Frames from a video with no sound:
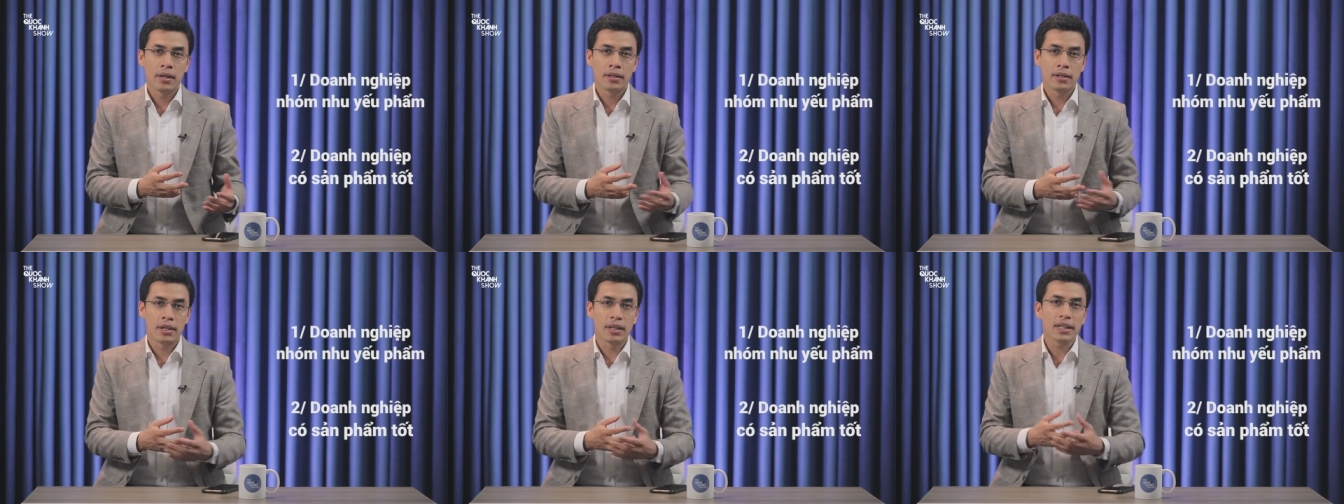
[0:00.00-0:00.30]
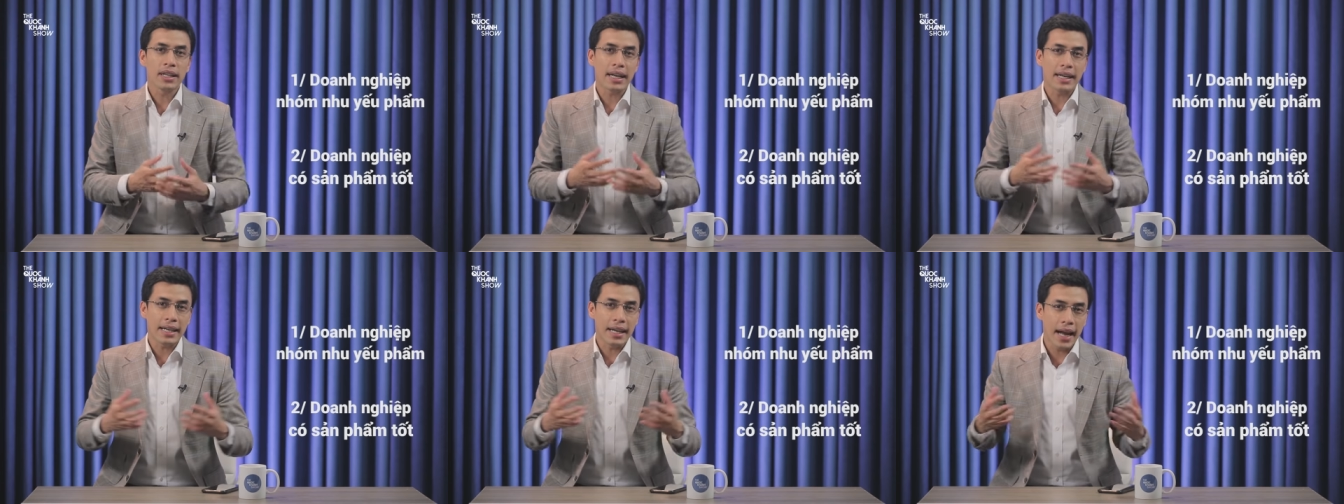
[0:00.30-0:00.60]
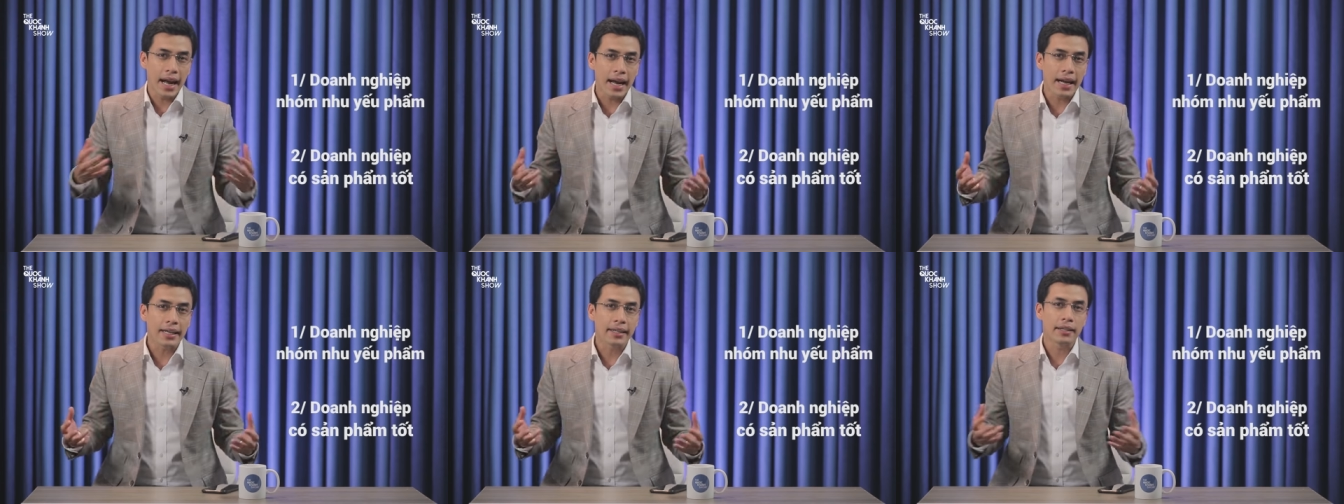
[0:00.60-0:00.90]
những ngành
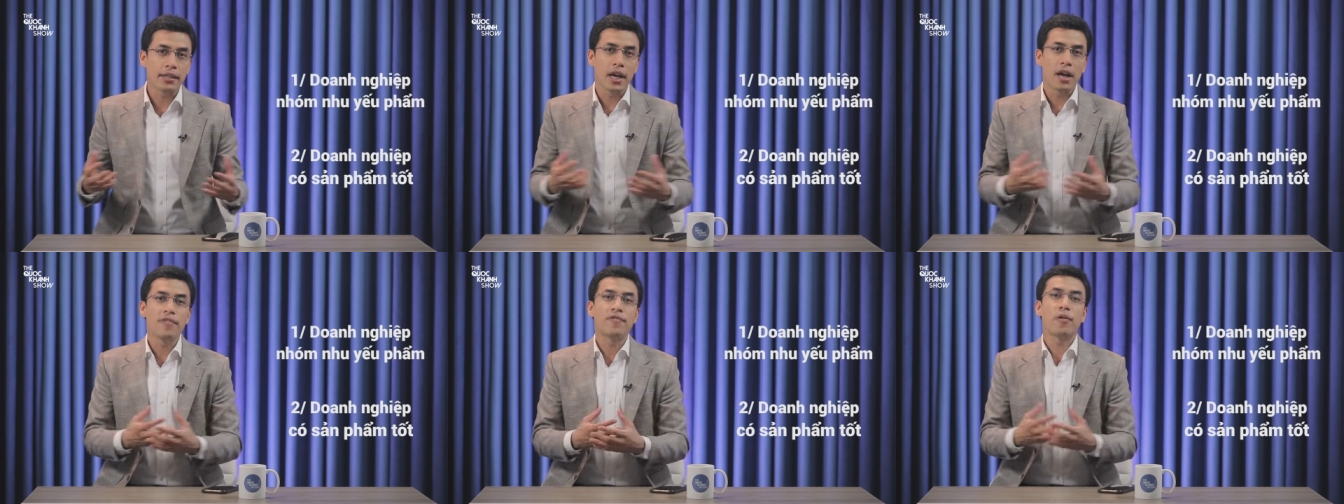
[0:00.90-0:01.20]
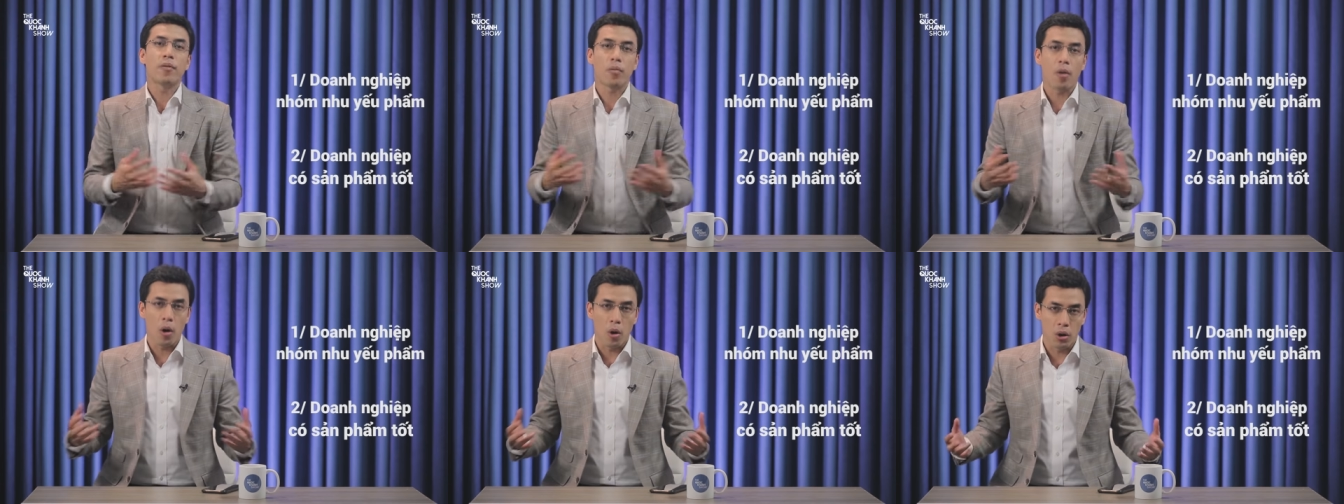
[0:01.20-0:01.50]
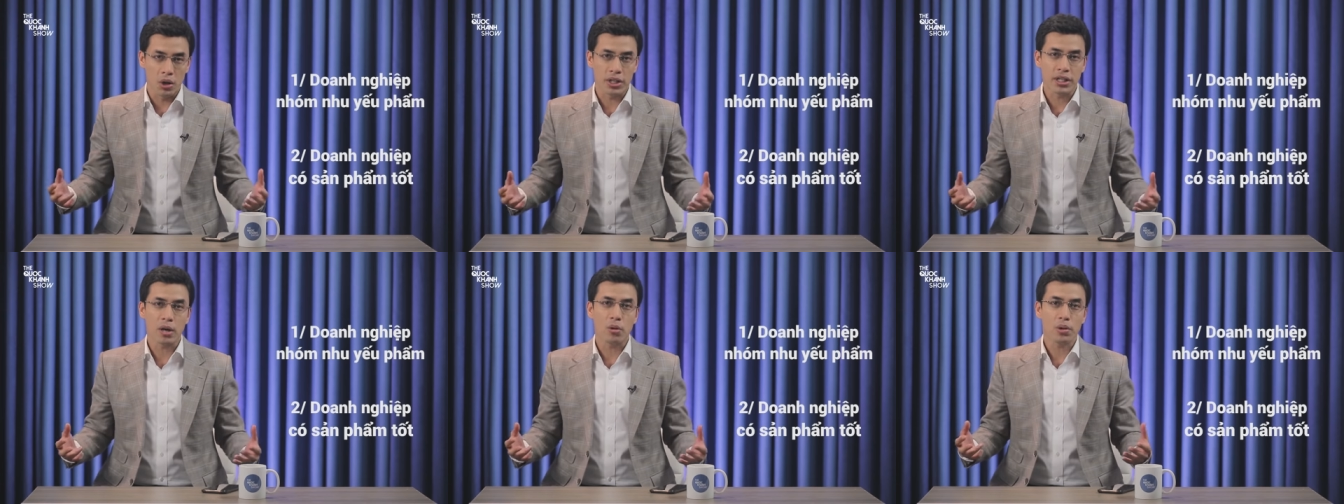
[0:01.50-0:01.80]
hàng dễ phục
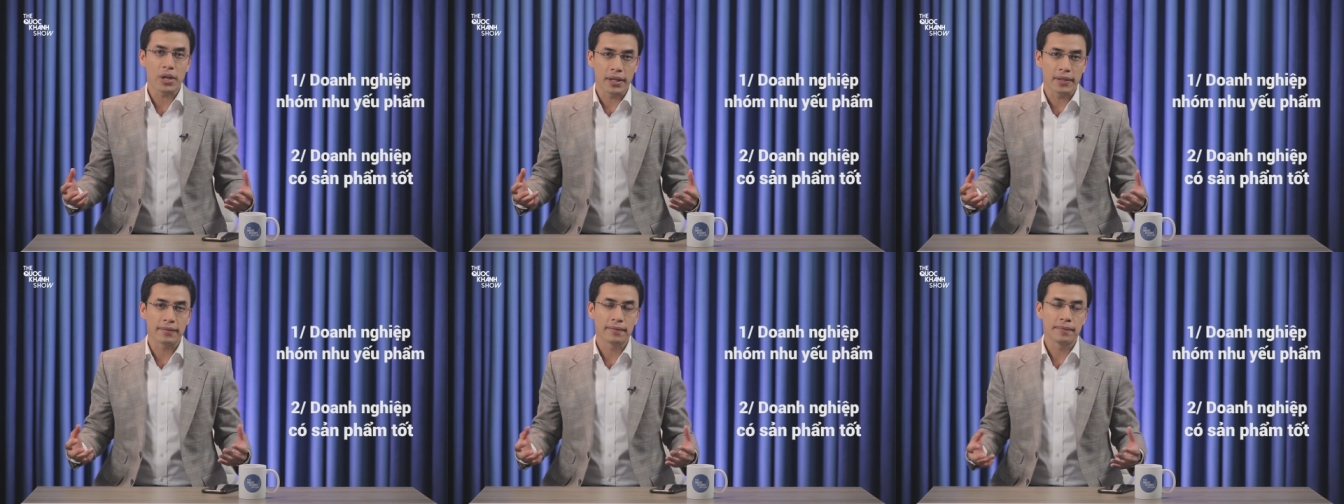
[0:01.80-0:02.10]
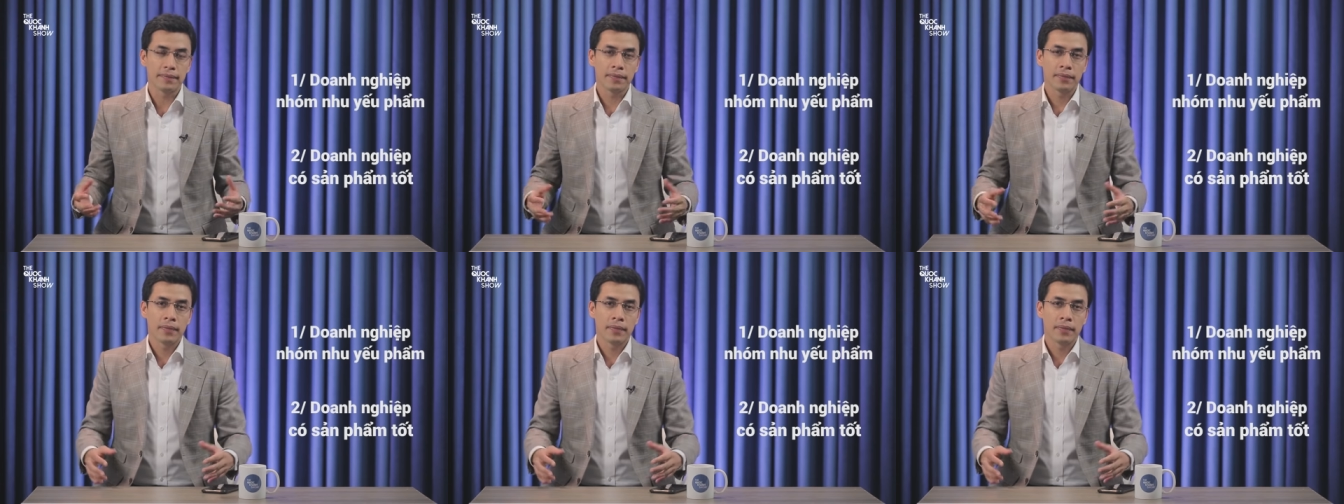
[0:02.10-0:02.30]
hồi sau dịch.